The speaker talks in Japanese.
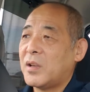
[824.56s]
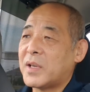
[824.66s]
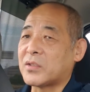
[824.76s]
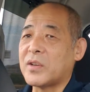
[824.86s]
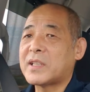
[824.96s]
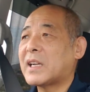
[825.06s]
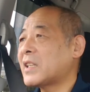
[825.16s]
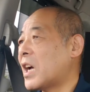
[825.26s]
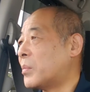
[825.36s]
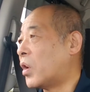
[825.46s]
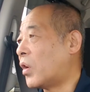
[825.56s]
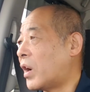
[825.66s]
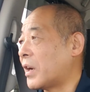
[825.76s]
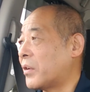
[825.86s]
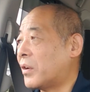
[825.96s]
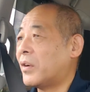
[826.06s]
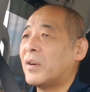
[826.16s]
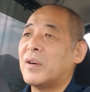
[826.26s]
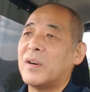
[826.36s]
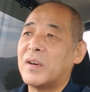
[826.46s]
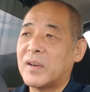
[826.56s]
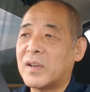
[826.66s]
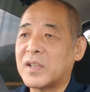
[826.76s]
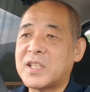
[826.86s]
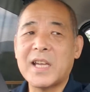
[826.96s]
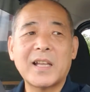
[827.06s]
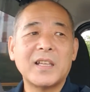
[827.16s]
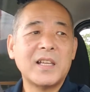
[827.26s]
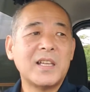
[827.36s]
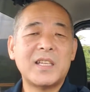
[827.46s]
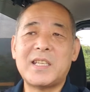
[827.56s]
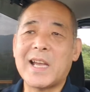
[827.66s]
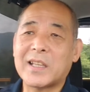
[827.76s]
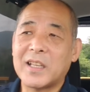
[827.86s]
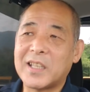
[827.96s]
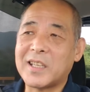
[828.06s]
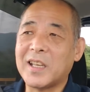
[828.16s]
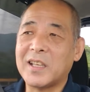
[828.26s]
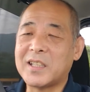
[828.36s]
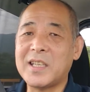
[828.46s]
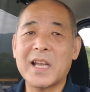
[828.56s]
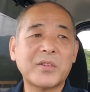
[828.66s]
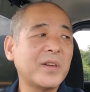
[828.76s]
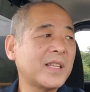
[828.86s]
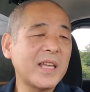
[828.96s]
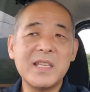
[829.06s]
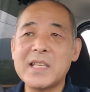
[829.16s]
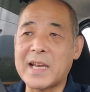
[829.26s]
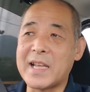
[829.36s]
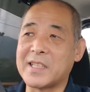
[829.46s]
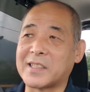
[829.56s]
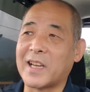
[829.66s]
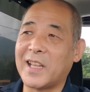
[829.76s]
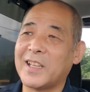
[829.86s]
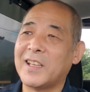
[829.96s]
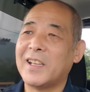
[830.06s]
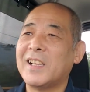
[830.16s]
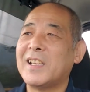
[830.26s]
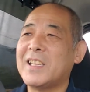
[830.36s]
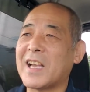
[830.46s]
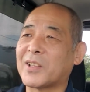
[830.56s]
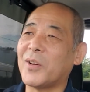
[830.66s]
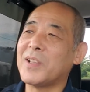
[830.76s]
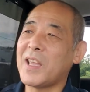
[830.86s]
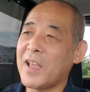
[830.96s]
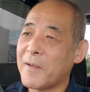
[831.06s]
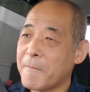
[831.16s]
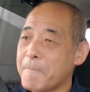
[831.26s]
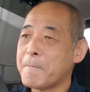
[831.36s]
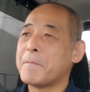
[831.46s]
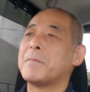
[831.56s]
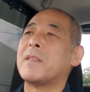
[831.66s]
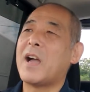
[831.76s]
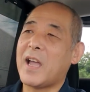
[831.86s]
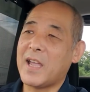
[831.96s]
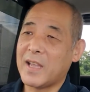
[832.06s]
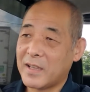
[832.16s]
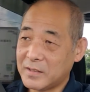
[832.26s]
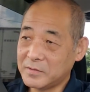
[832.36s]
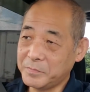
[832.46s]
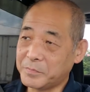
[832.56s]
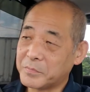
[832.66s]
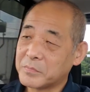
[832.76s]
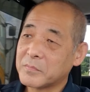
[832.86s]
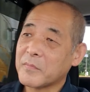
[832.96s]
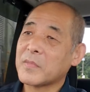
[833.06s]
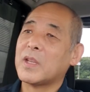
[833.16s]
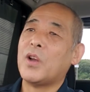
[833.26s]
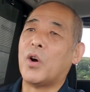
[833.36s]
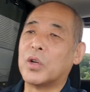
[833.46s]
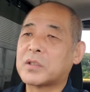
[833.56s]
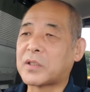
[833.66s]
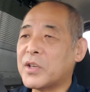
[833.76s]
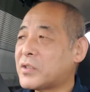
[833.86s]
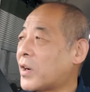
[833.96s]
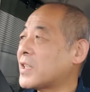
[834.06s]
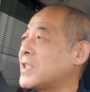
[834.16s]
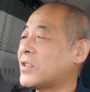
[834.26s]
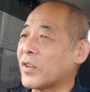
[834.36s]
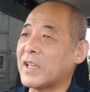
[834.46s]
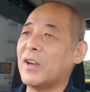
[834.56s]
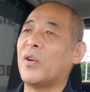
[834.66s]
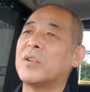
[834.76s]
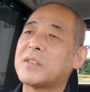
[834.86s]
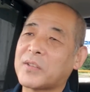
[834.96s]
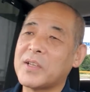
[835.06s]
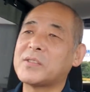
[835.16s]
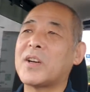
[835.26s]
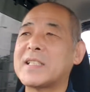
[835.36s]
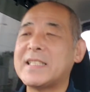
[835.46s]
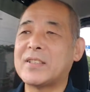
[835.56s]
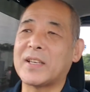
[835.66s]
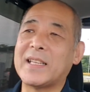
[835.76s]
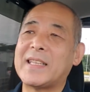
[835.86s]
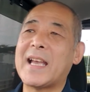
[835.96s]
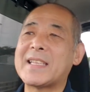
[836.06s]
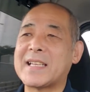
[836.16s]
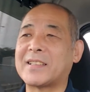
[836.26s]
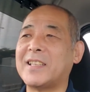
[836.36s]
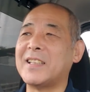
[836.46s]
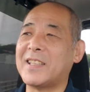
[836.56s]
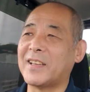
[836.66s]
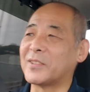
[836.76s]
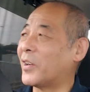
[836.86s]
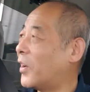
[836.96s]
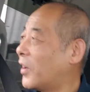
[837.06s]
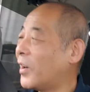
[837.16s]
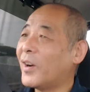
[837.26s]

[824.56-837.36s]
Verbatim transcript: まあ、そういった方はもうあのー、やや日雇いでいいんじゃないですかね日雇いではい本当忙しい時ね、本当忙しい時ね、手足がついていると。